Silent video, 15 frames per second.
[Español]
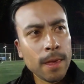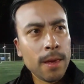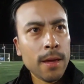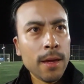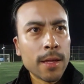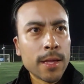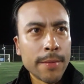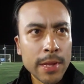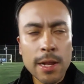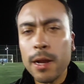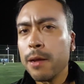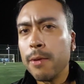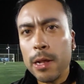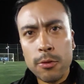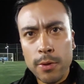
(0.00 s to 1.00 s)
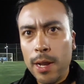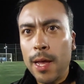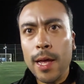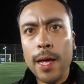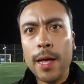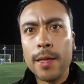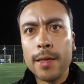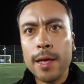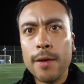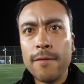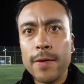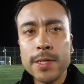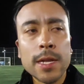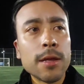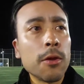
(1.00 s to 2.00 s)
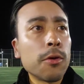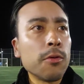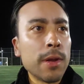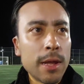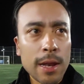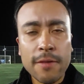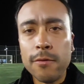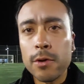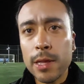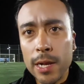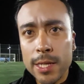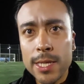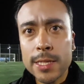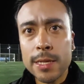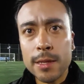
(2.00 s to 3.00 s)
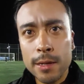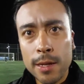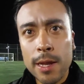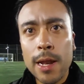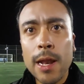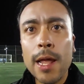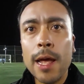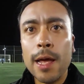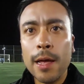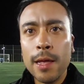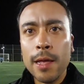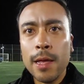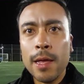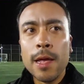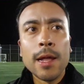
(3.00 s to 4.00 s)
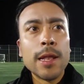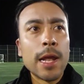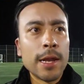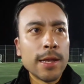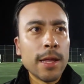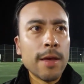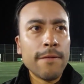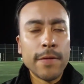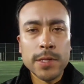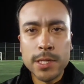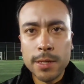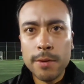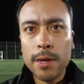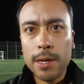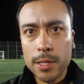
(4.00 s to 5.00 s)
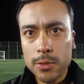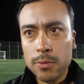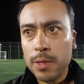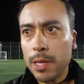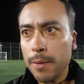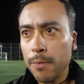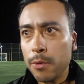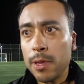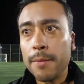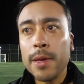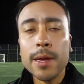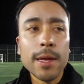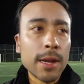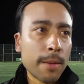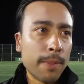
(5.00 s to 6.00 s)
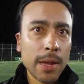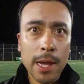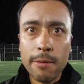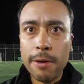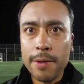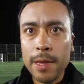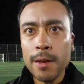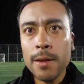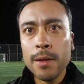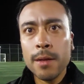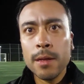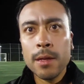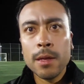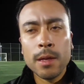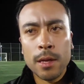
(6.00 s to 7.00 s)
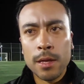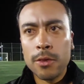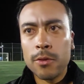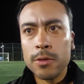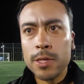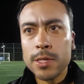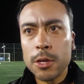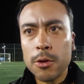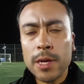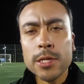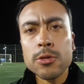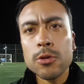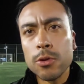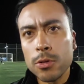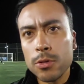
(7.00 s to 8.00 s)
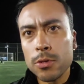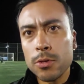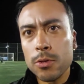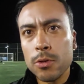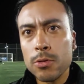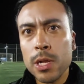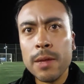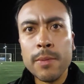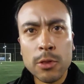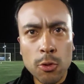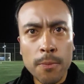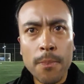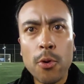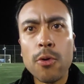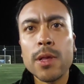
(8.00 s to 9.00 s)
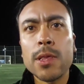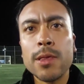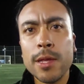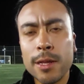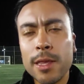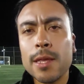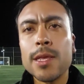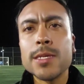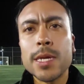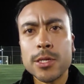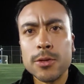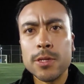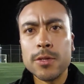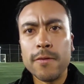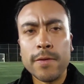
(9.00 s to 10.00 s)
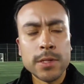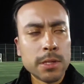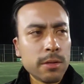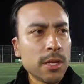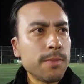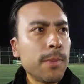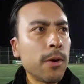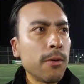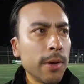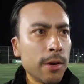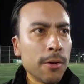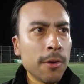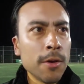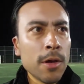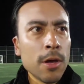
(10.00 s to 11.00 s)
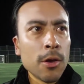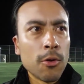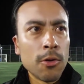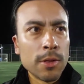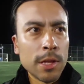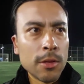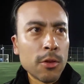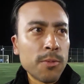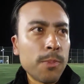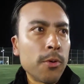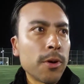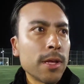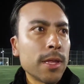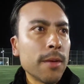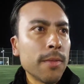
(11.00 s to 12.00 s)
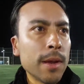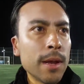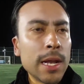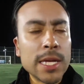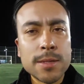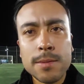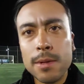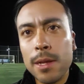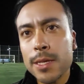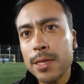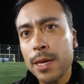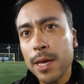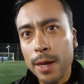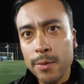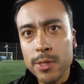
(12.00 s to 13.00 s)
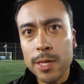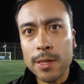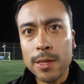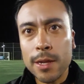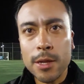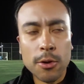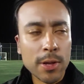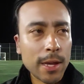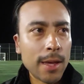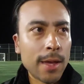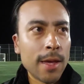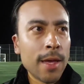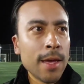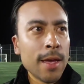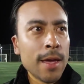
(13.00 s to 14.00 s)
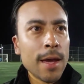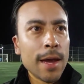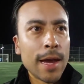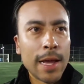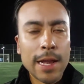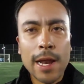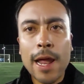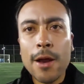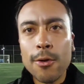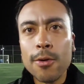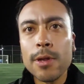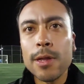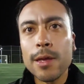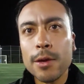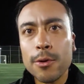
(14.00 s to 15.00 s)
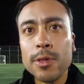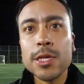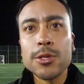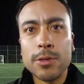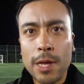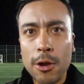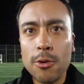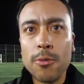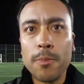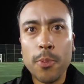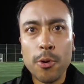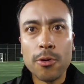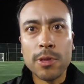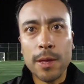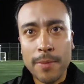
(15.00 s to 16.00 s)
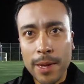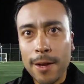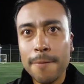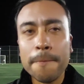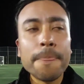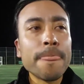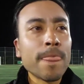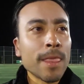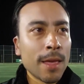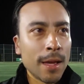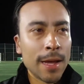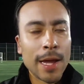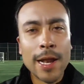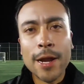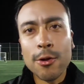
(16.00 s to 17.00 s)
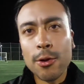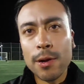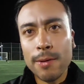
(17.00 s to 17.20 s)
Eh, también al rival no era nada fácil, creo que una de las fortalezas que tenía era la, la línea defensiva, que es un equipo también que replegaba bien. Entonces creo que eso nos, limitó un poco a tener tantas acciones ofensivas, pero bueno, contentos porque también las, que llevamos a tener creo que generaron y condicionaron un poco también el arco